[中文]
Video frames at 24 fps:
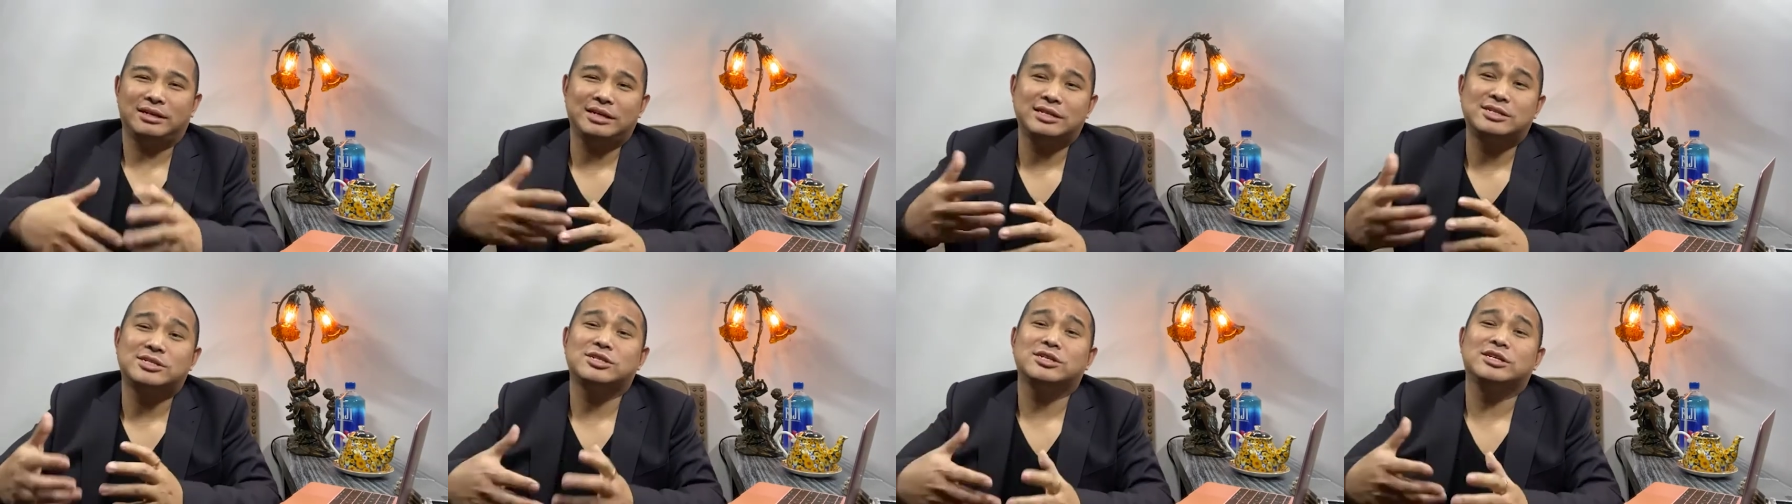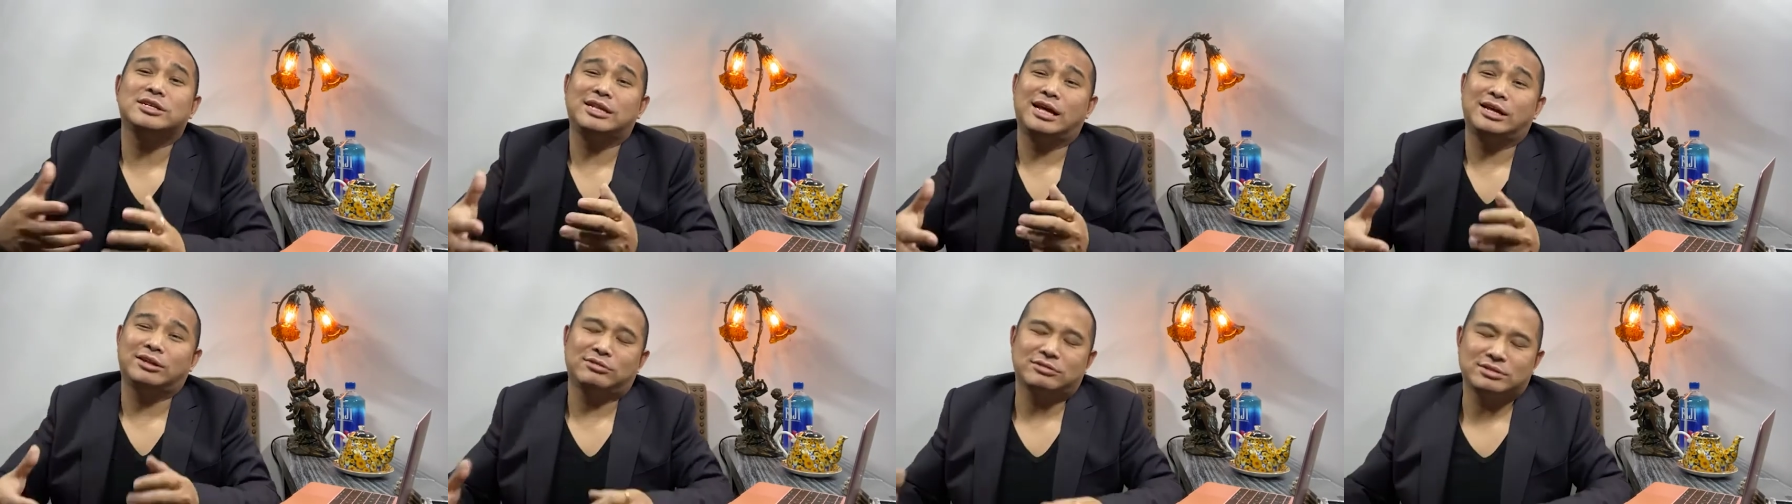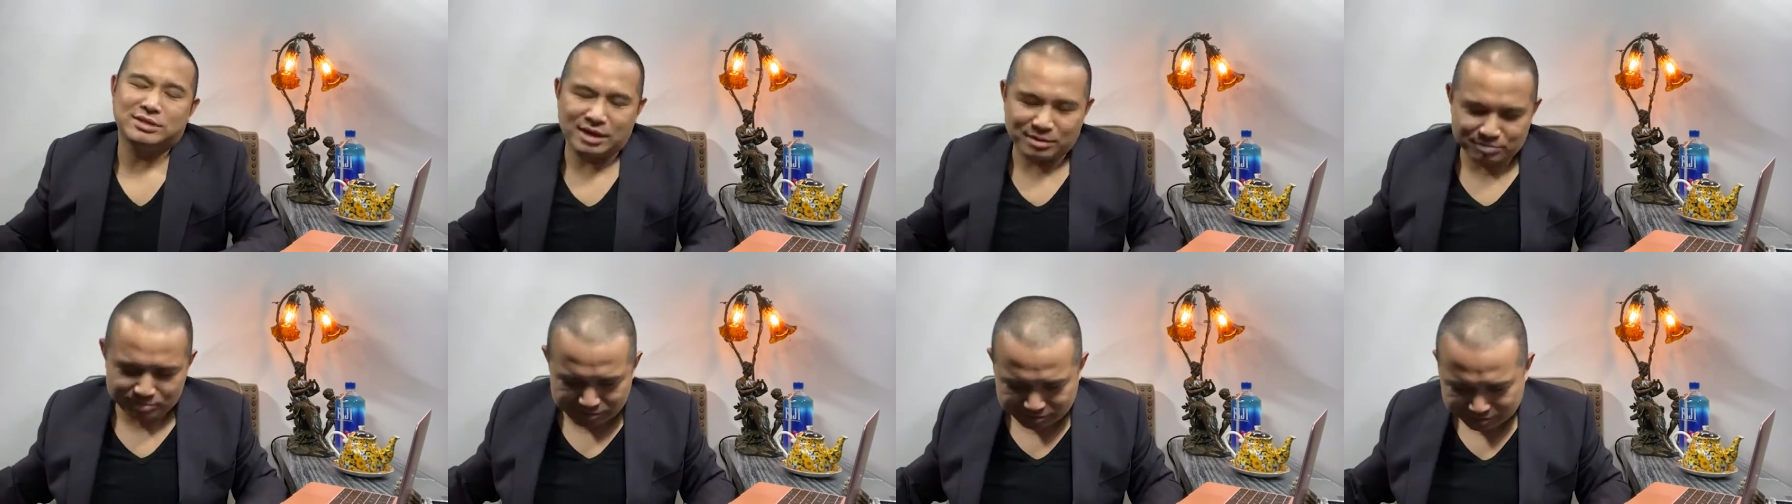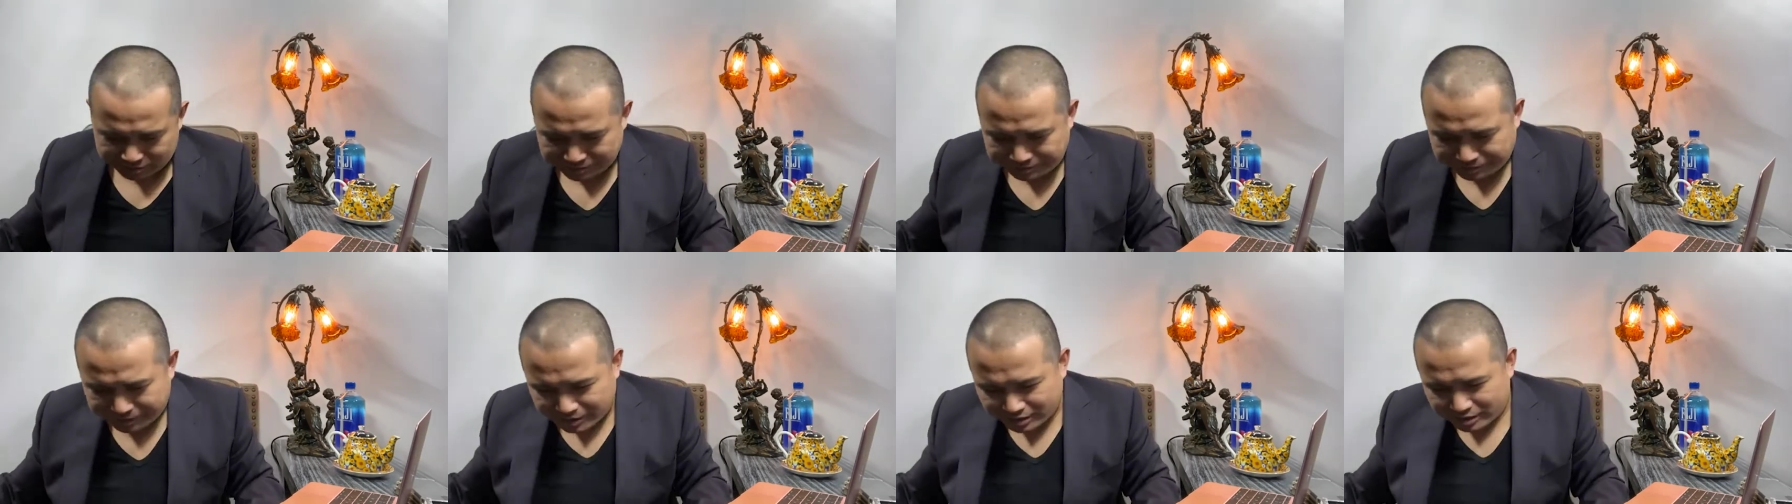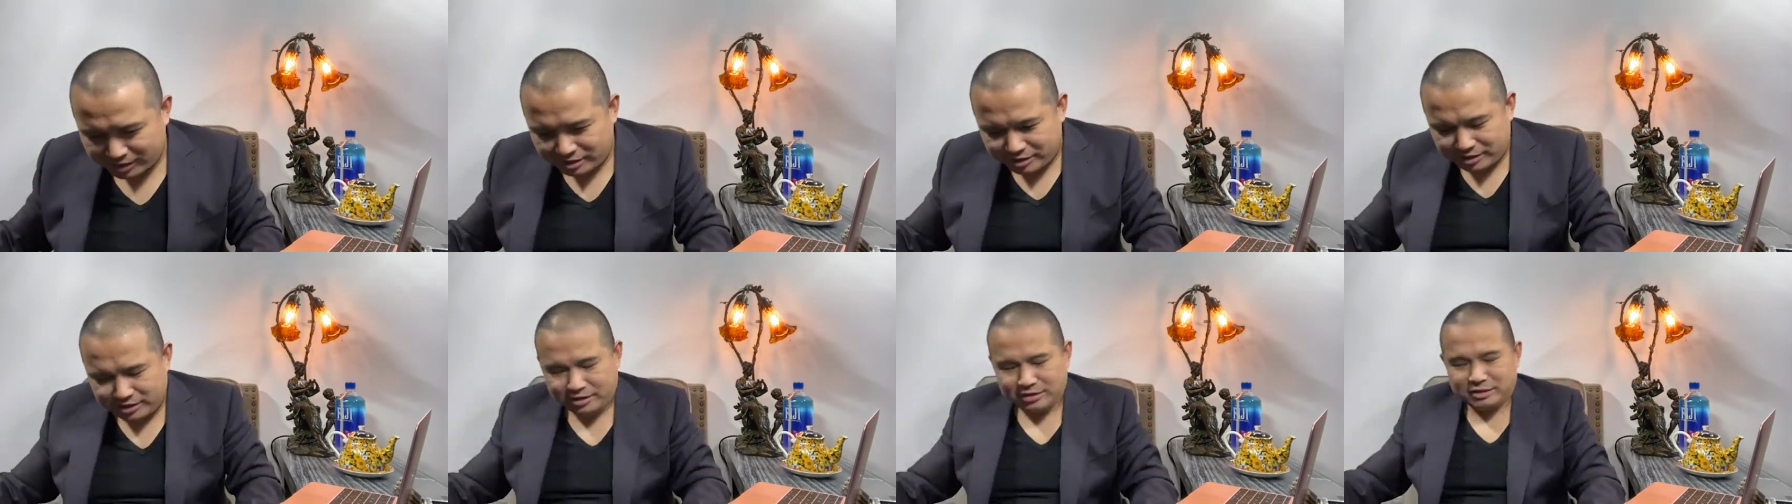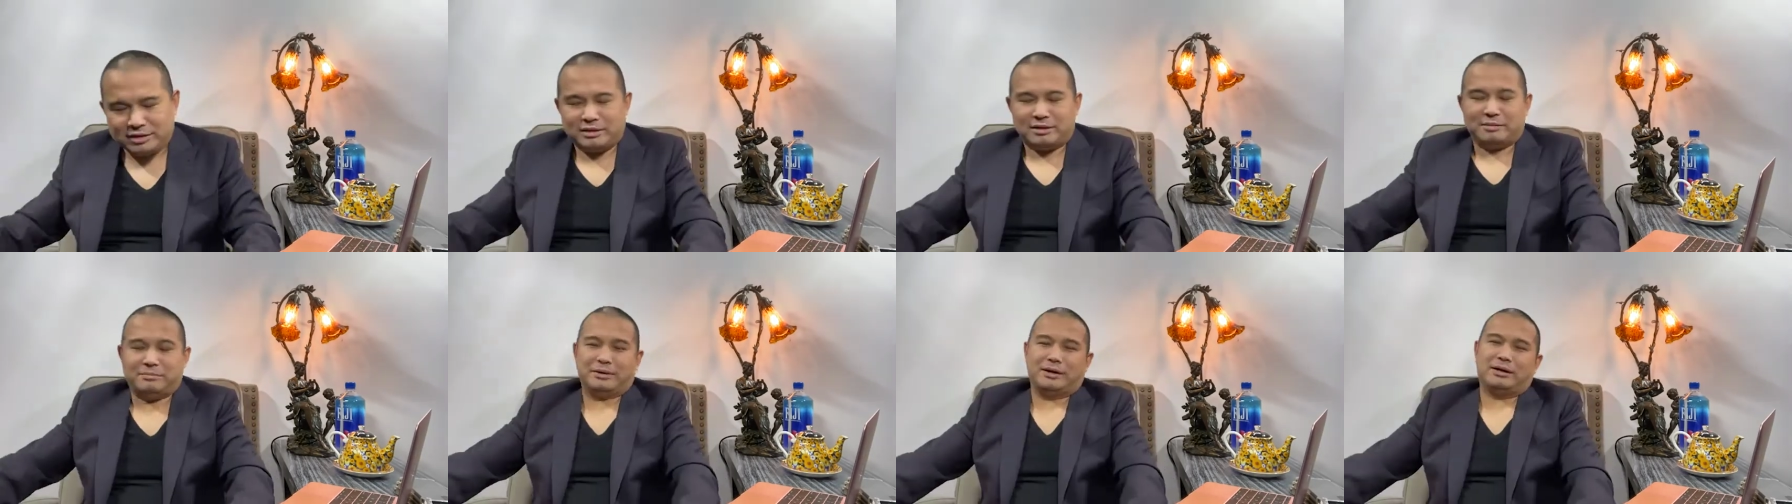一直以来都差不多。
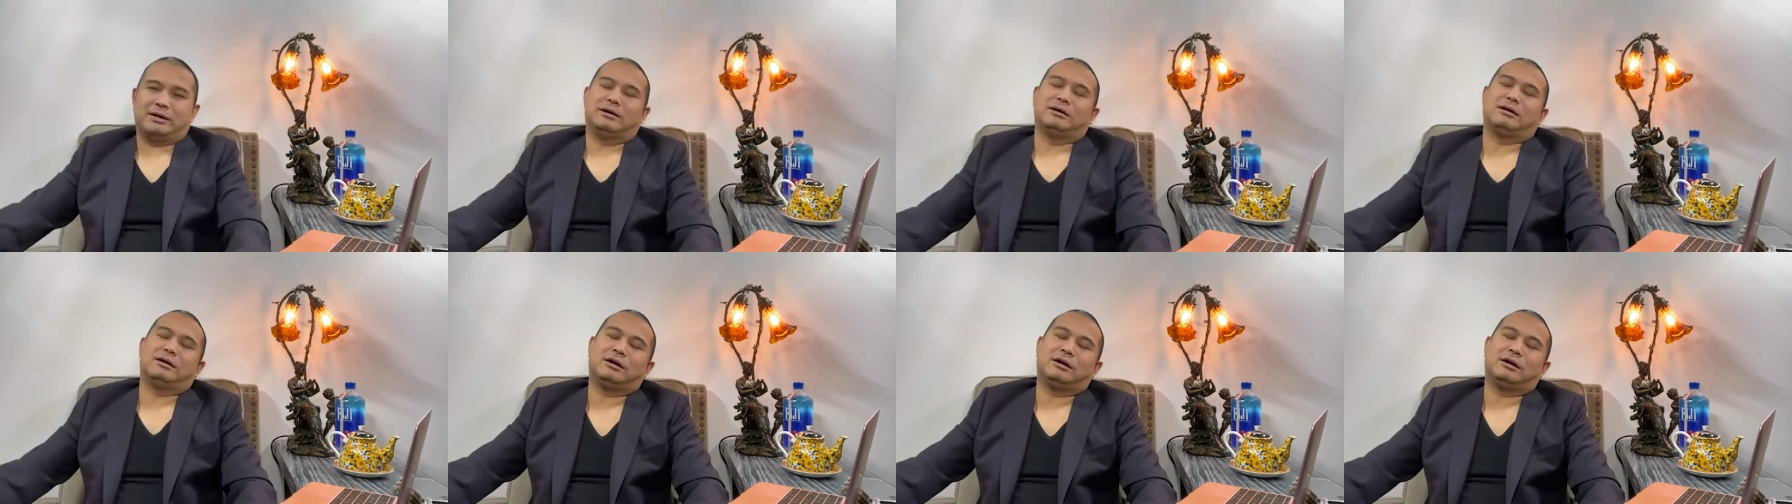那么